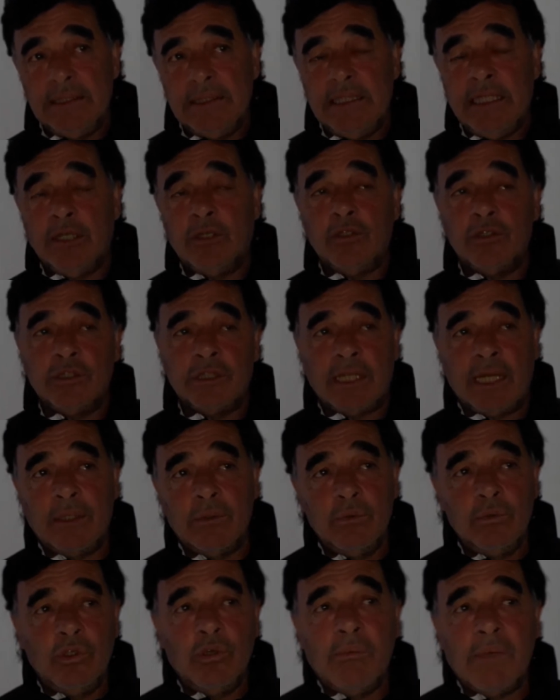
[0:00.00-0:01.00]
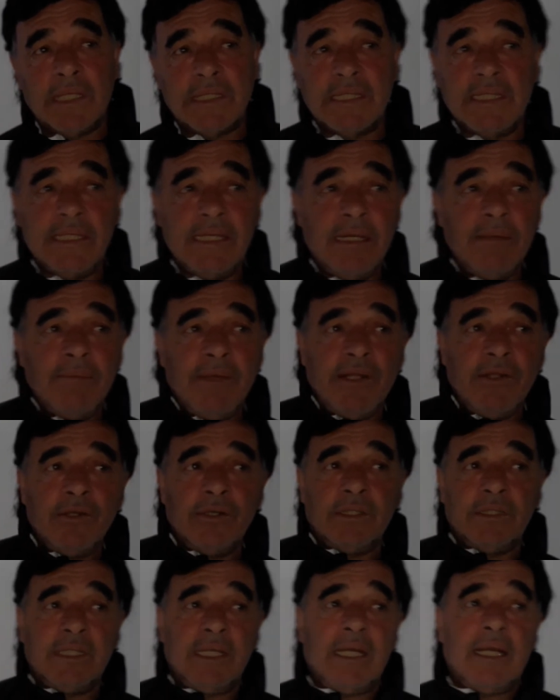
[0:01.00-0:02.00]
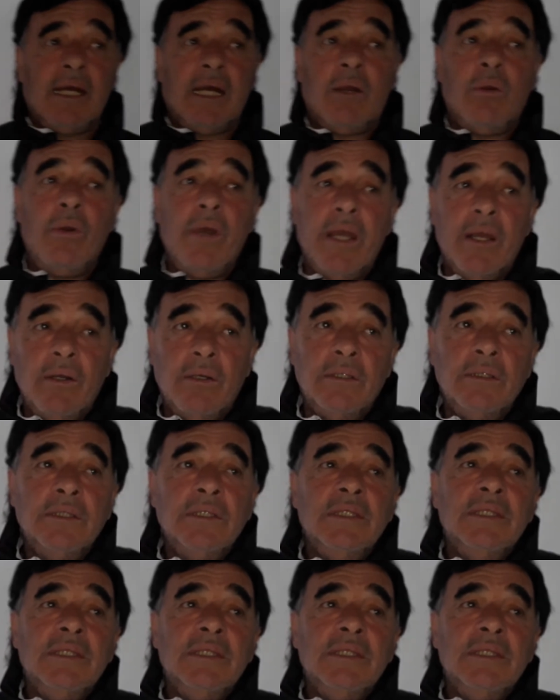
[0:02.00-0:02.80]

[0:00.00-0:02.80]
y encontrar uno más en el medio que tenga juego